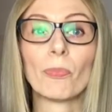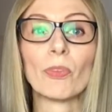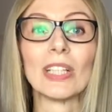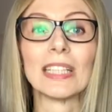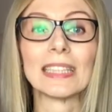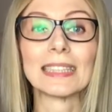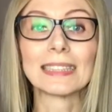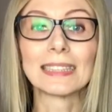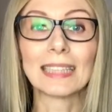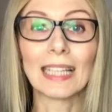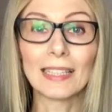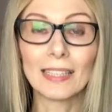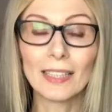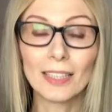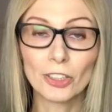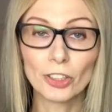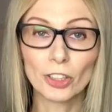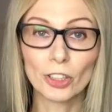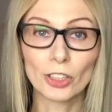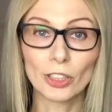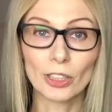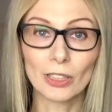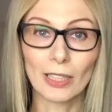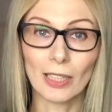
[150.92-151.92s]
stajecie
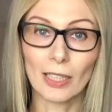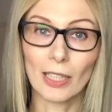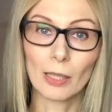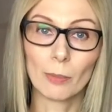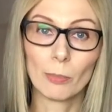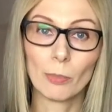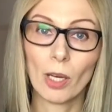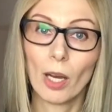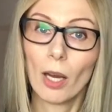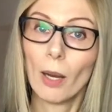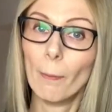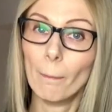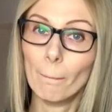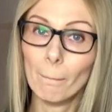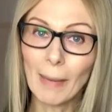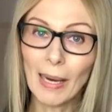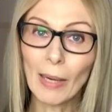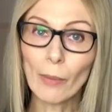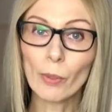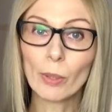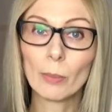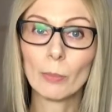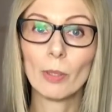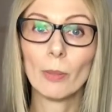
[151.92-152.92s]
się takim
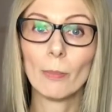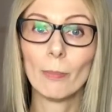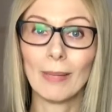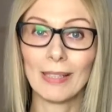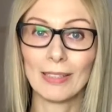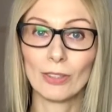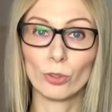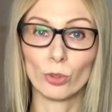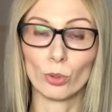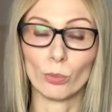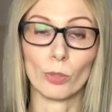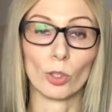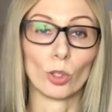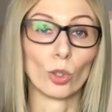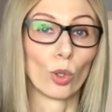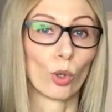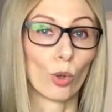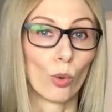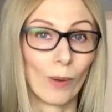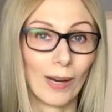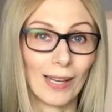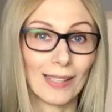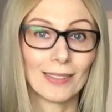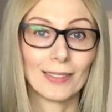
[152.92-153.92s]
małym medium,
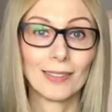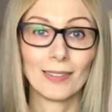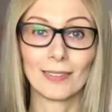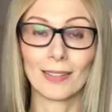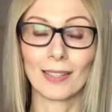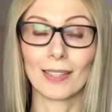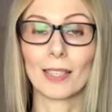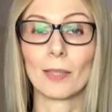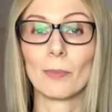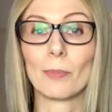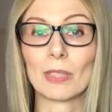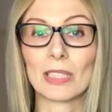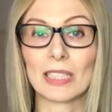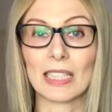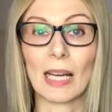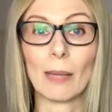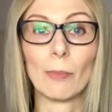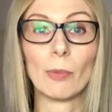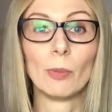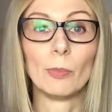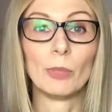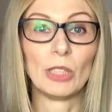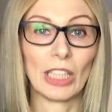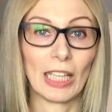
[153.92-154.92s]
dokładnie takim
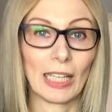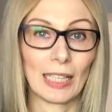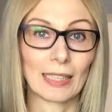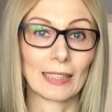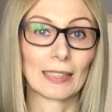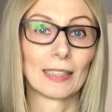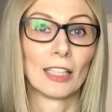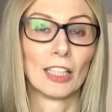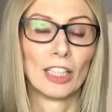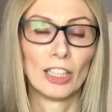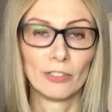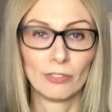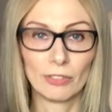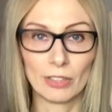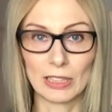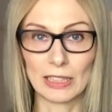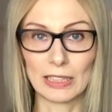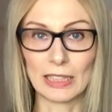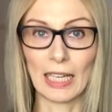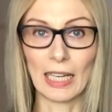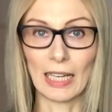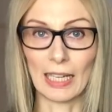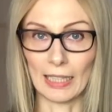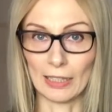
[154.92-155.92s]
samym jak
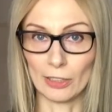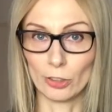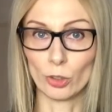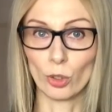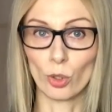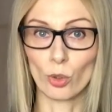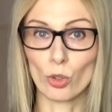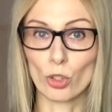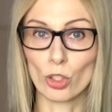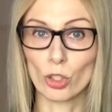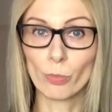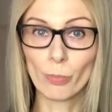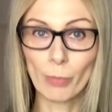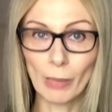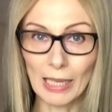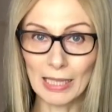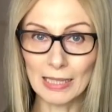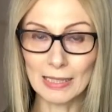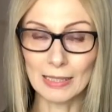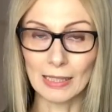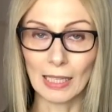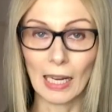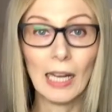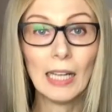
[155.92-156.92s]
telewizja, radio czy
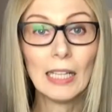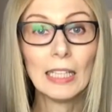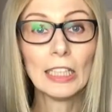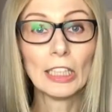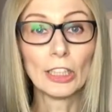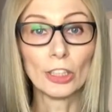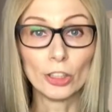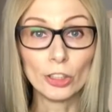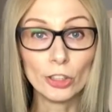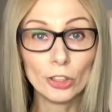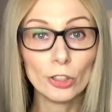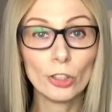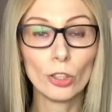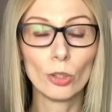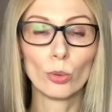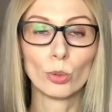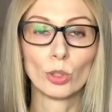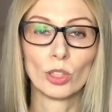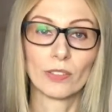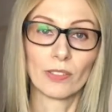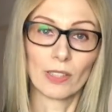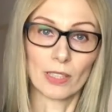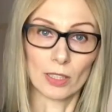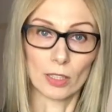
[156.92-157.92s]
prasa. Inni
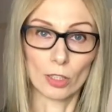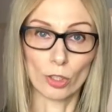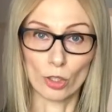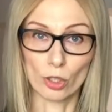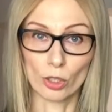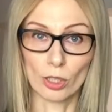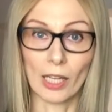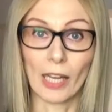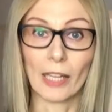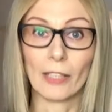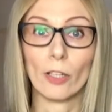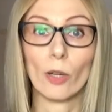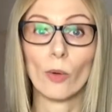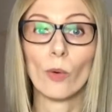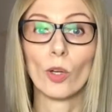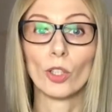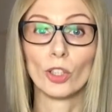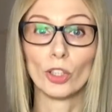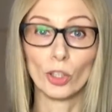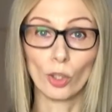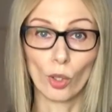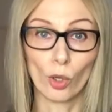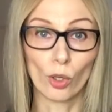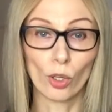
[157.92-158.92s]
ludzie Was czytają
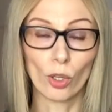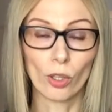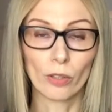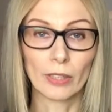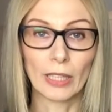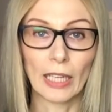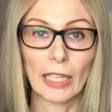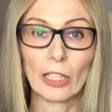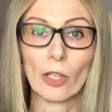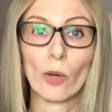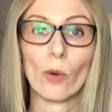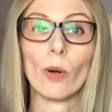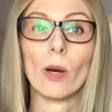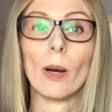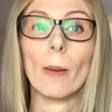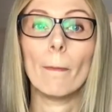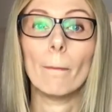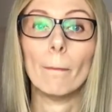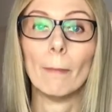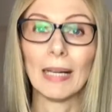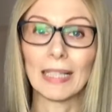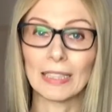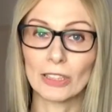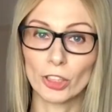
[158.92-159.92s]
i oglądają,
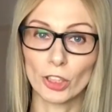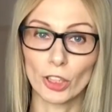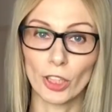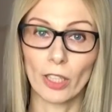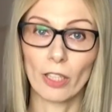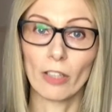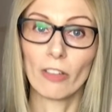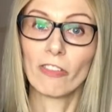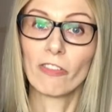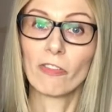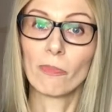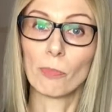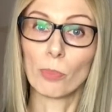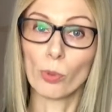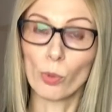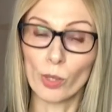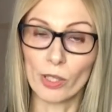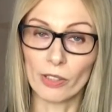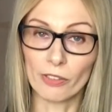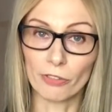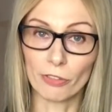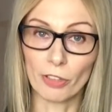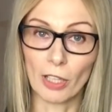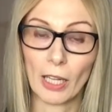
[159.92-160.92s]
macie
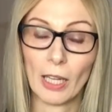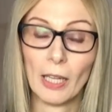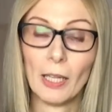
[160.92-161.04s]
wpływ.